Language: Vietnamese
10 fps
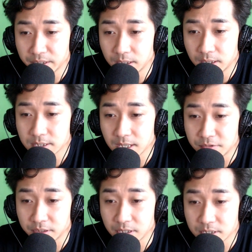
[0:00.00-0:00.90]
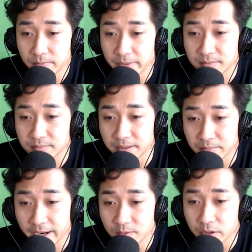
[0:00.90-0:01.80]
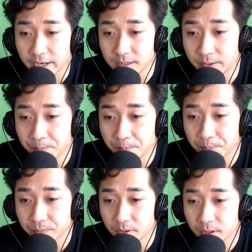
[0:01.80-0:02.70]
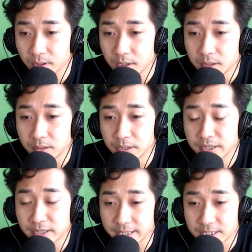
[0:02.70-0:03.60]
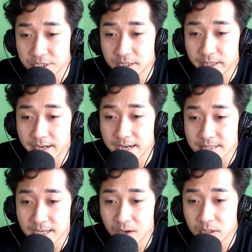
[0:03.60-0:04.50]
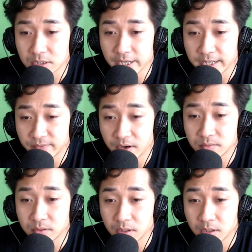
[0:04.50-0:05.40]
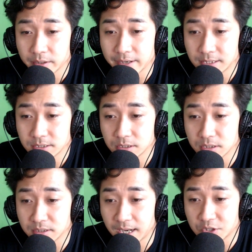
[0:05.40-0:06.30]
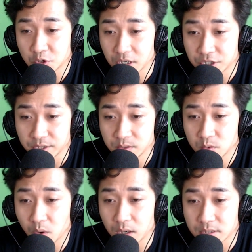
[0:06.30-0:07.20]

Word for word: Arkis đầu tiên là giật mình, rồi chợt tỏ ra vui mừng ngạc nhiên, đưa tay ôm ngực, cúi thấp đầu, ca ngợi ngay kẻ khờ.